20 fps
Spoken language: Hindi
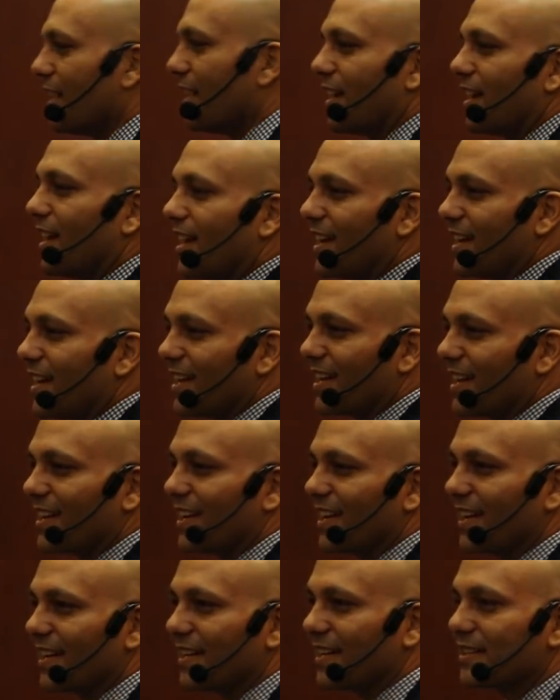नहीं नहीं
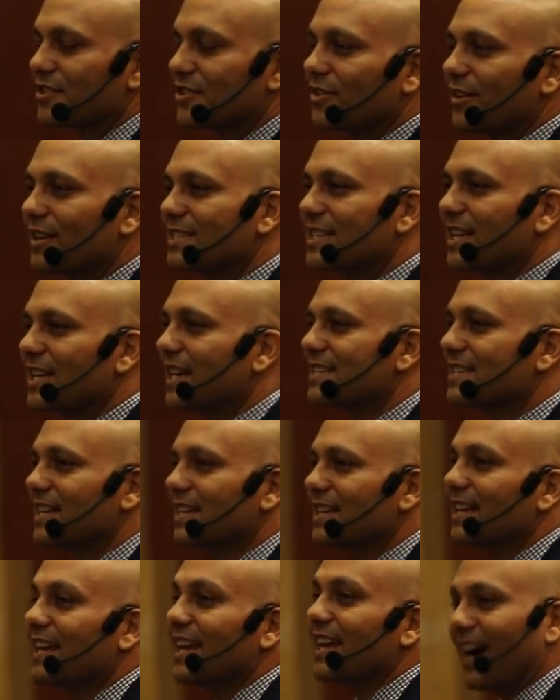नहीं स्वर्ग जाना
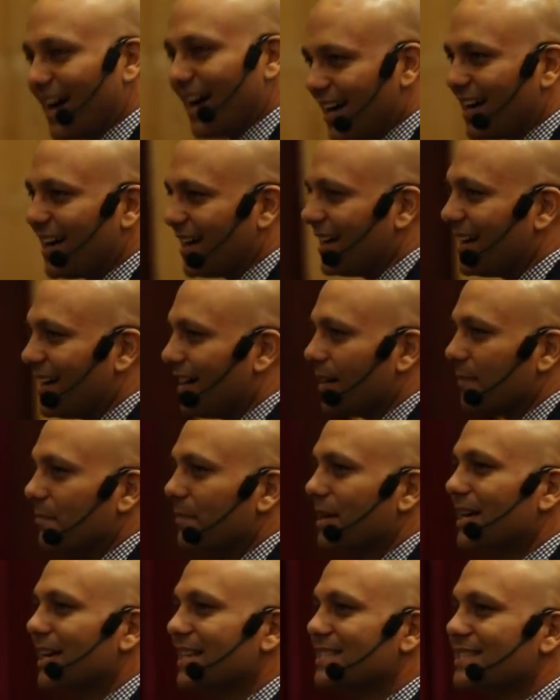चाहते हैं हाँ हाँ हाँ
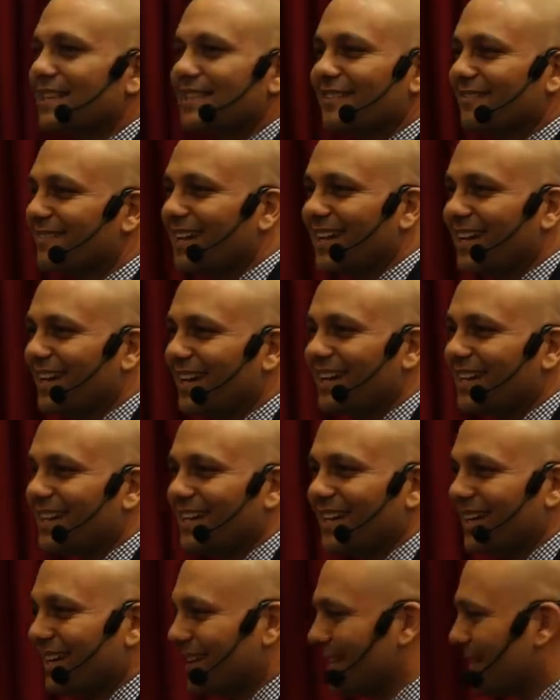मरना चाहते हो नहीं नहीं
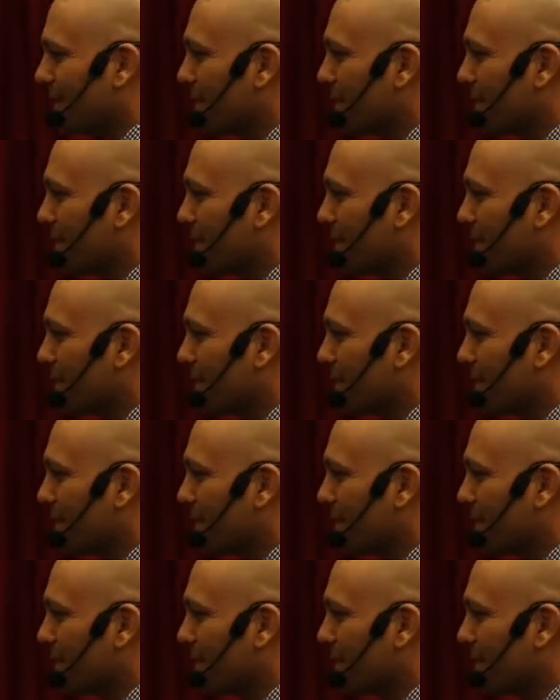नहीं